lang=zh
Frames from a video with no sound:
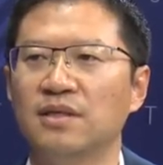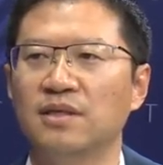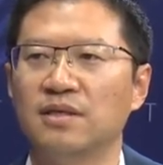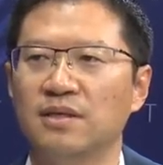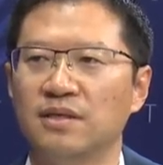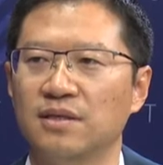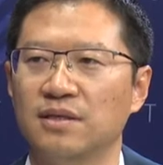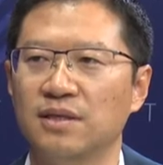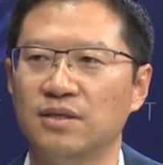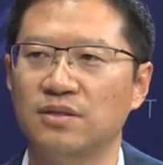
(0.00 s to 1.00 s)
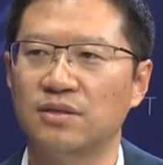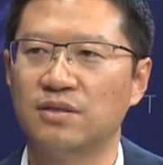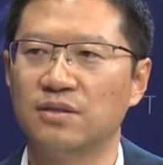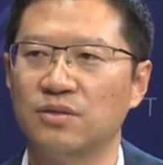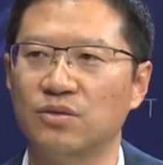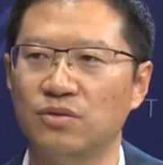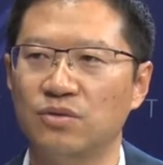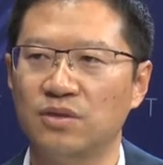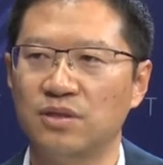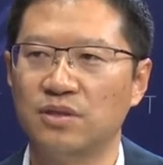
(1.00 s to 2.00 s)
呃，就是
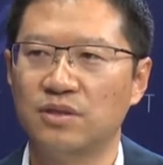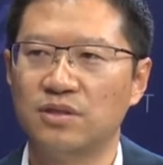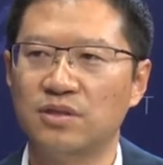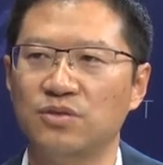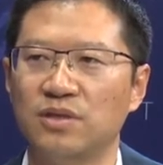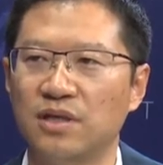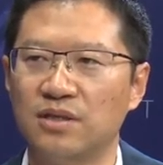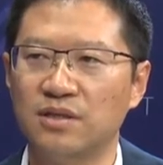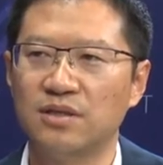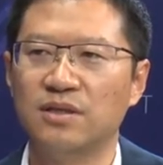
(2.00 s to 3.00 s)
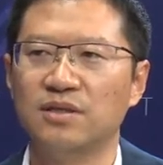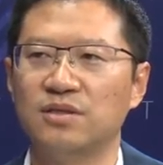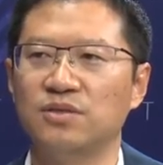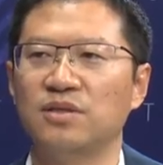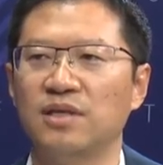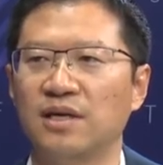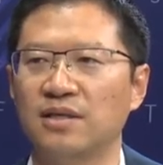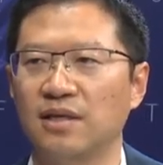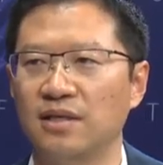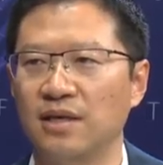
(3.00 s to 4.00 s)
从视觉上、直觉上，
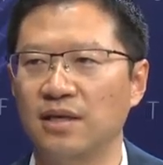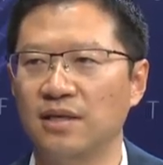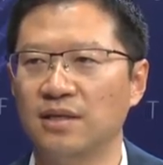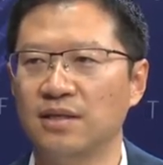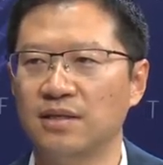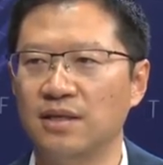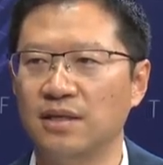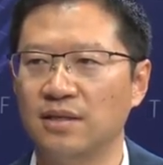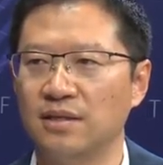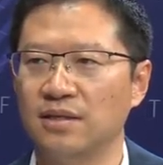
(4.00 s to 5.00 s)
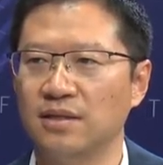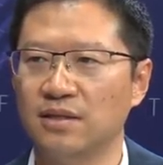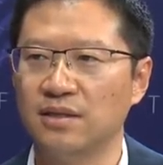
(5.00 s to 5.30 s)
让它让这